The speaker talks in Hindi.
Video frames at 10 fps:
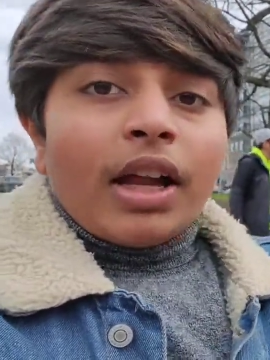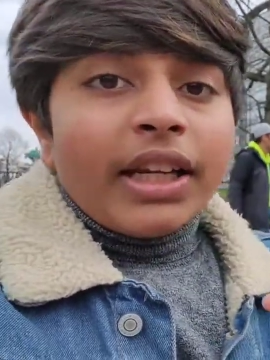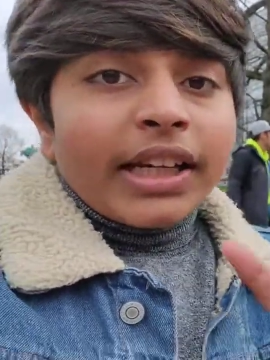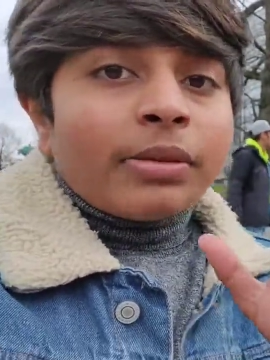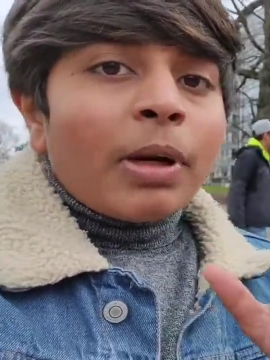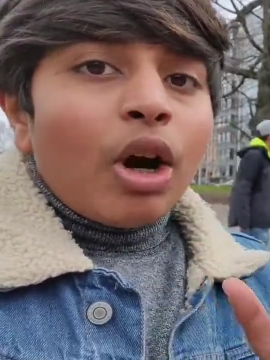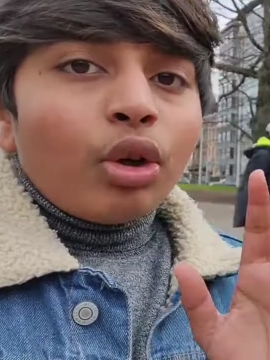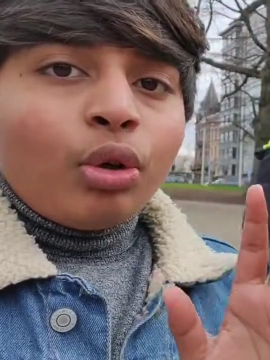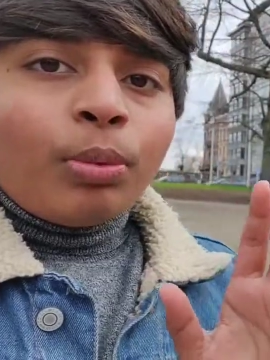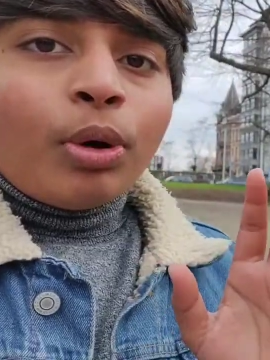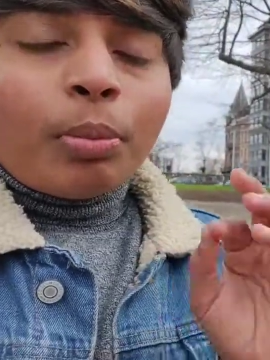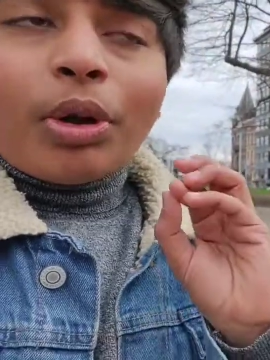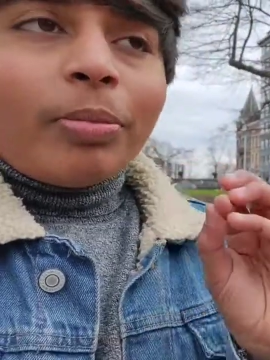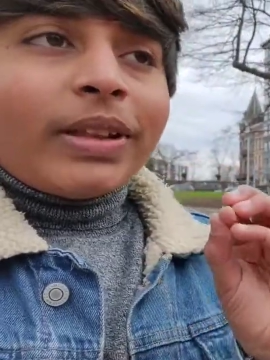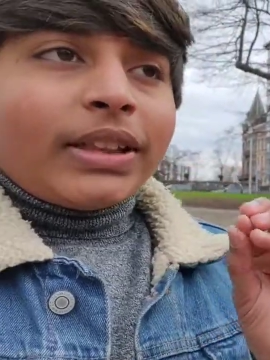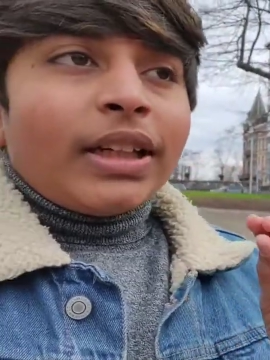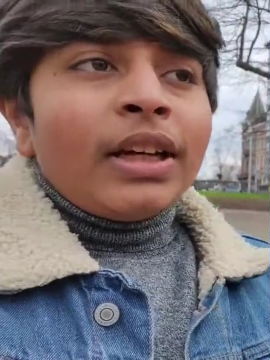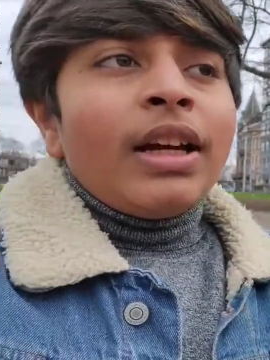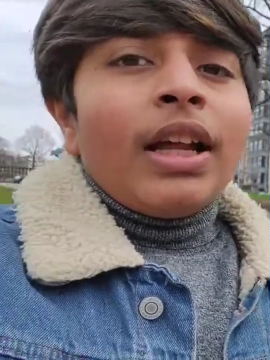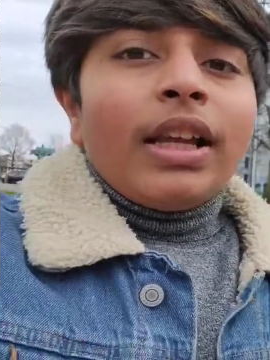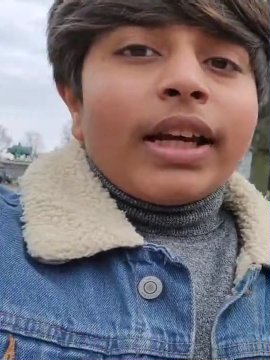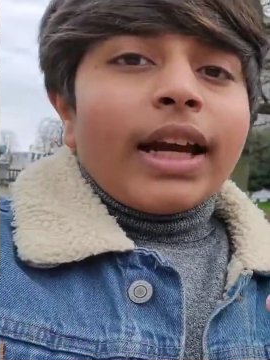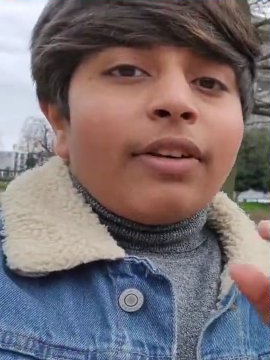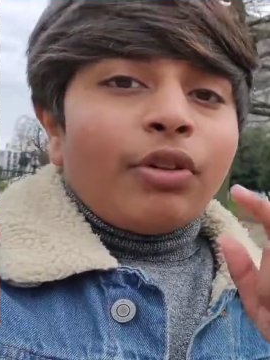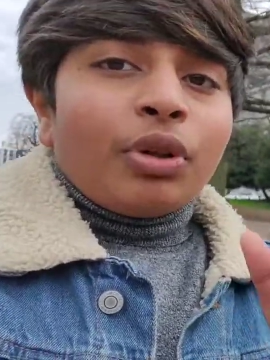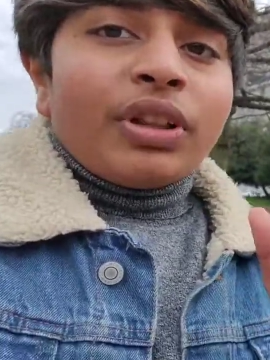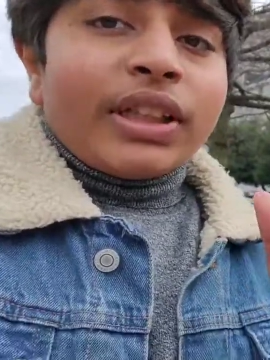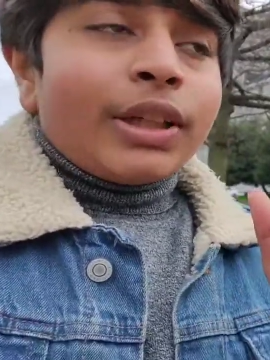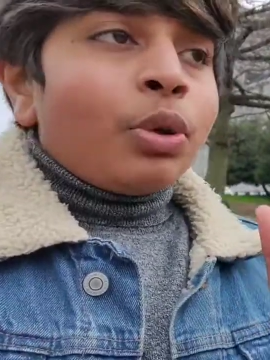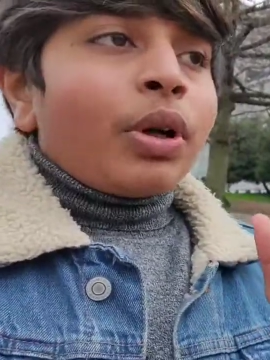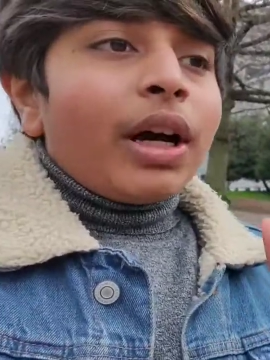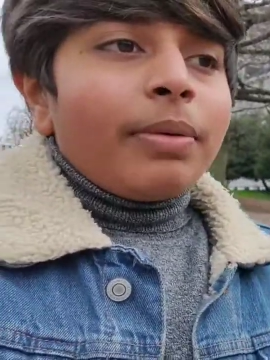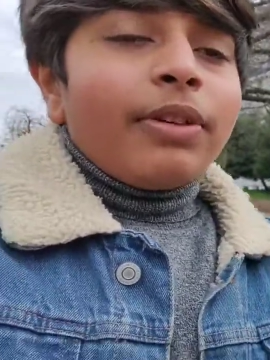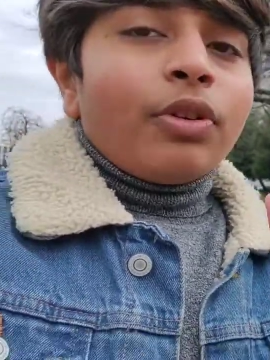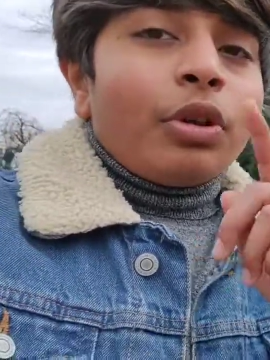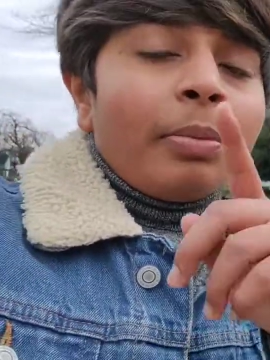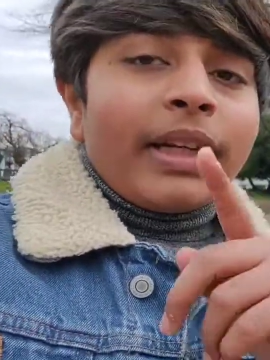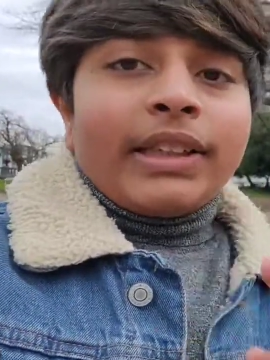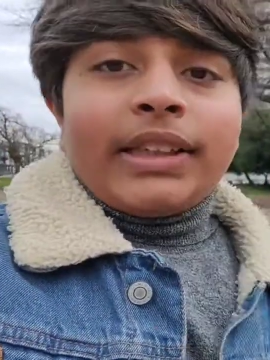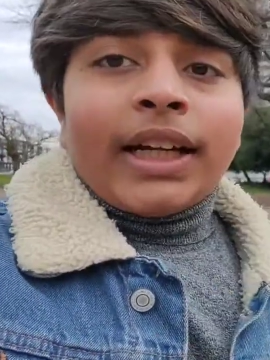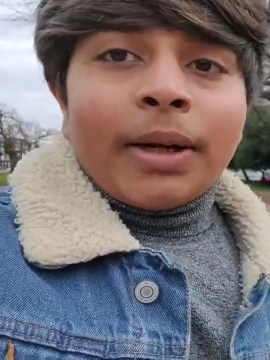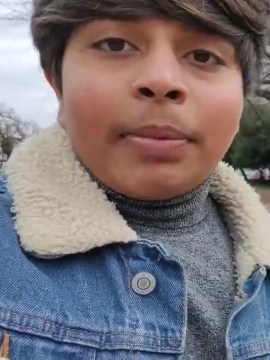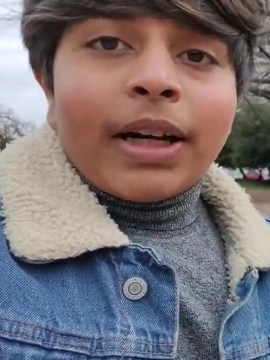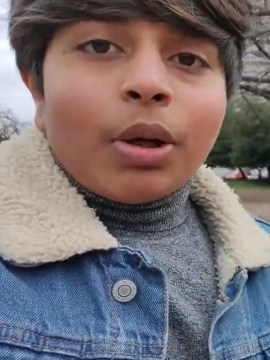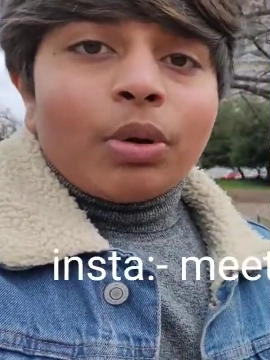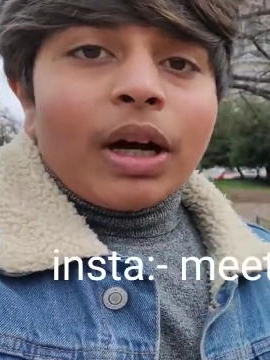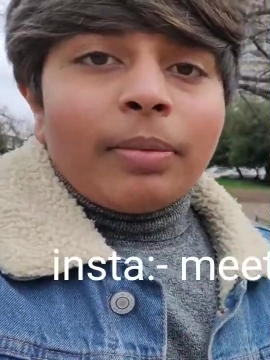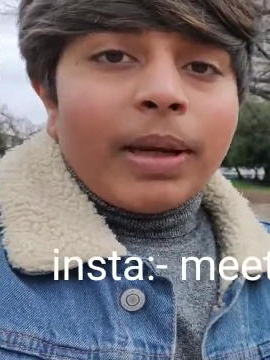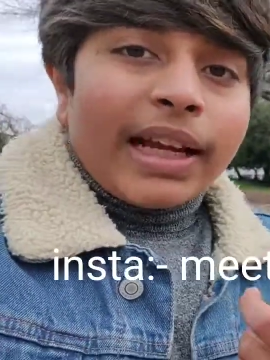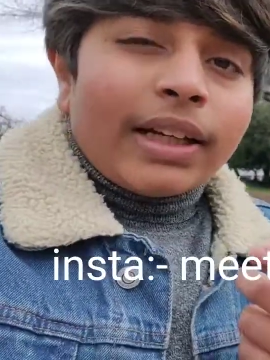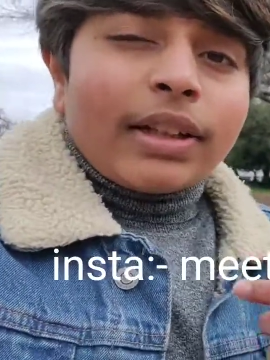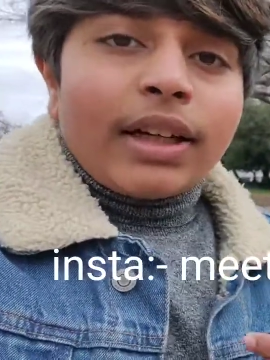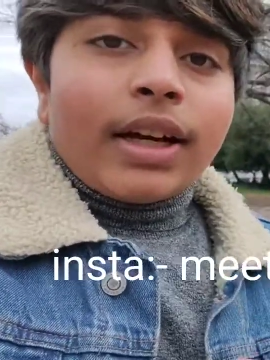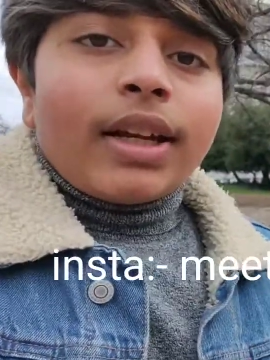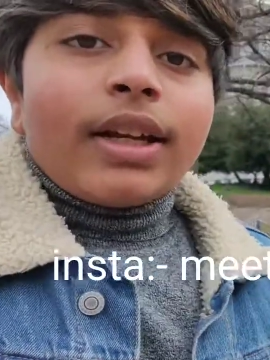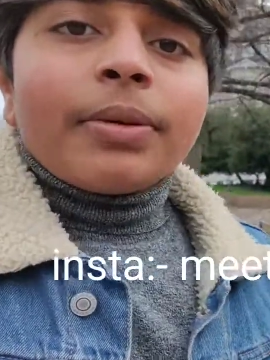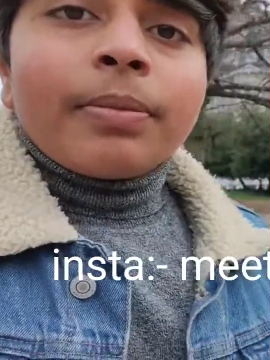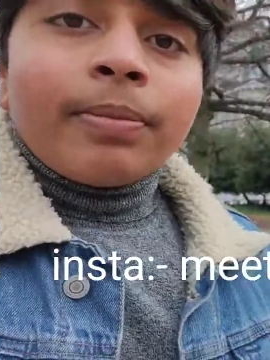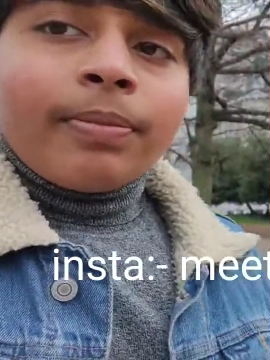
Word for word: लिएज e में आओ घूमो बहुत मस्त लगेगा फ़ोटो सेशन होगा अभी फ़ोटो में इंस्टाग्राम पे डालूंगा आप लाइक कर देना ठीक है